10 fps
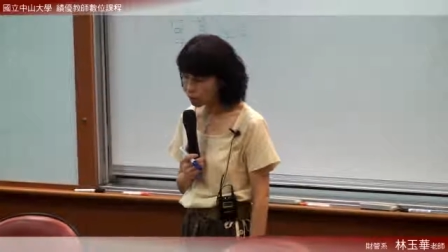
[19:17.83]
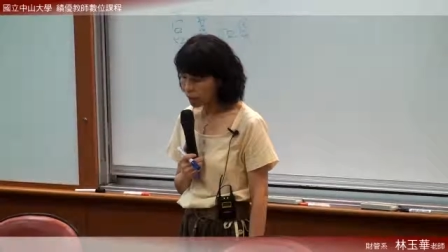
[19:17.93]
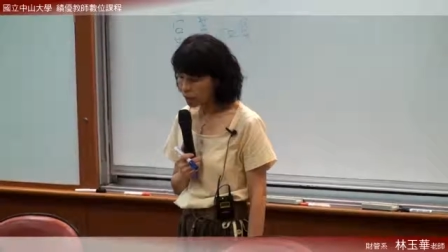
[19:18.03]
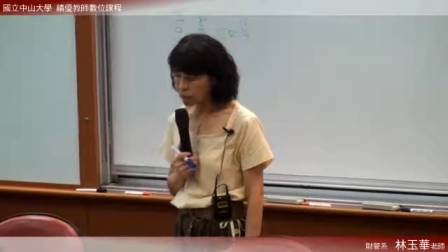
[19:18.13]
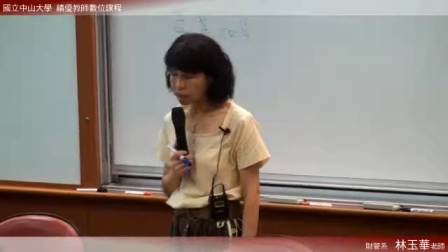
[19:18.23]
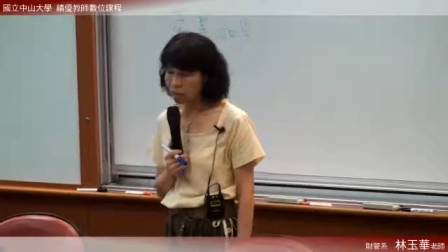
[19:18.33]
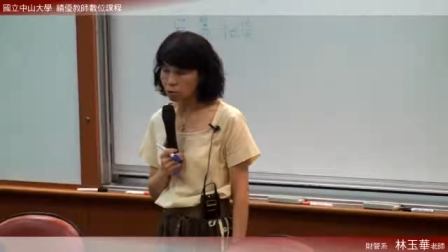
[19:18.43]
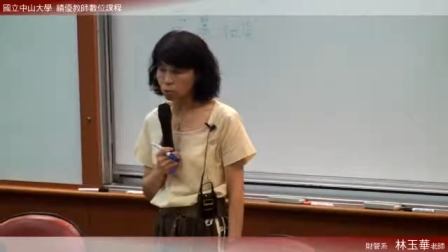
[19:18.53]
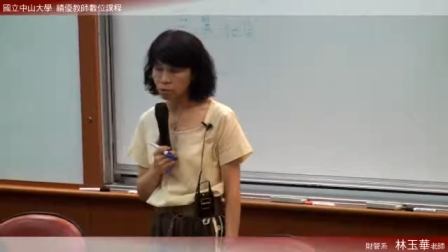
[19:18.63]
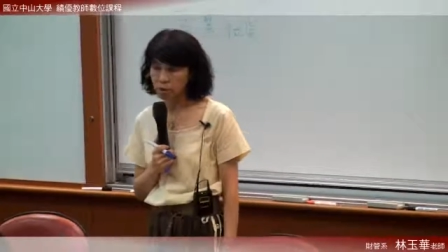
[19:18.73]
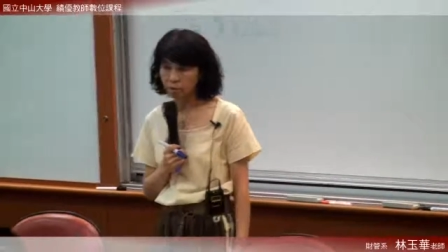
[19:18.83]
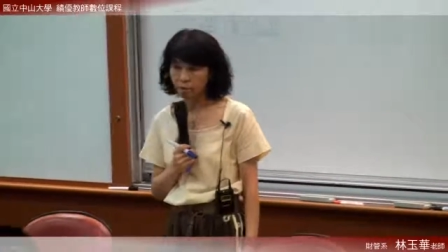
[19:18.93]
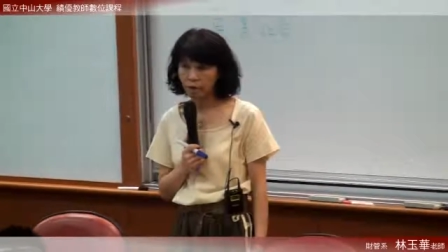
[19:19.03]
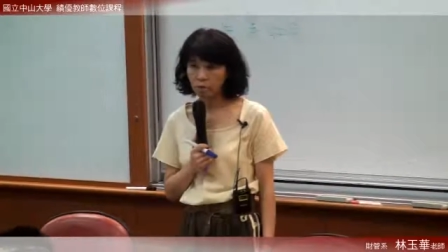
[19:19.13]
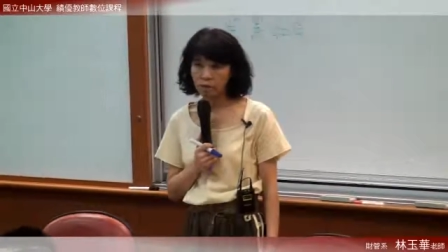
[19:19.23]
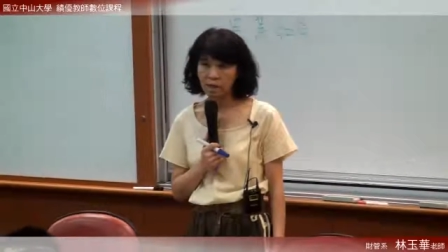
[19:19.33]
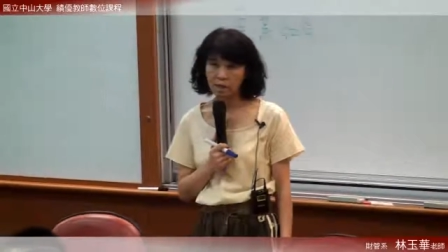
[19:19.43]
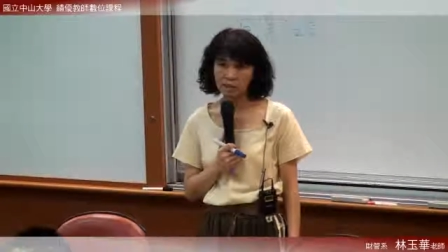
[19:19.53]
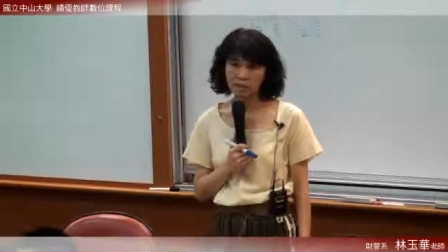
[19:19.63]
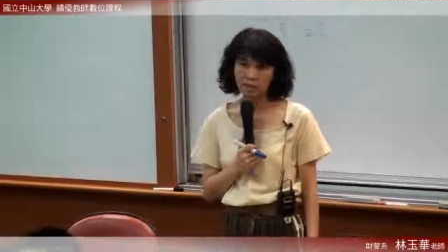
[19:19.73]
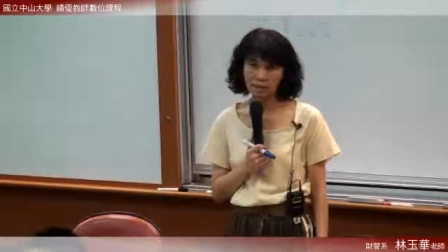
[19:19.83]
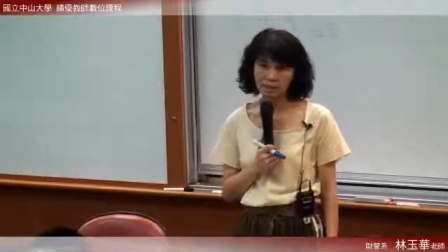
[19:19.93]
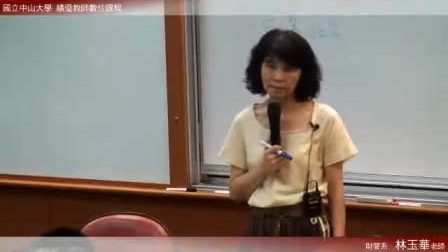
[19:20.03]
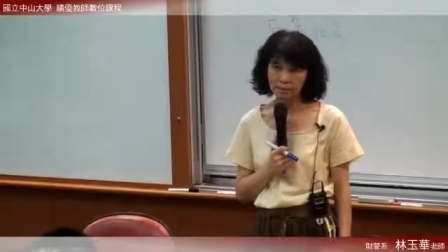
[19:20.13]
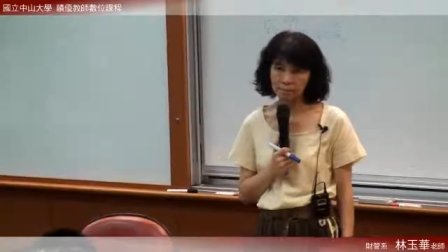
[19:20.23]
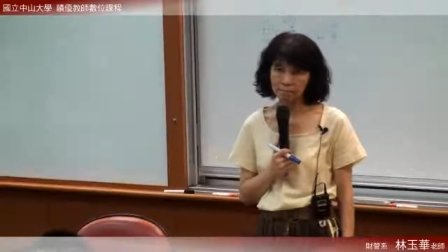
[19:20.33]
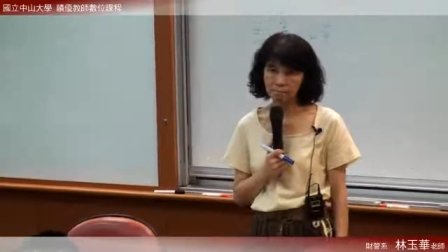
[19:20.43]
所以他是借租金费用贷现金。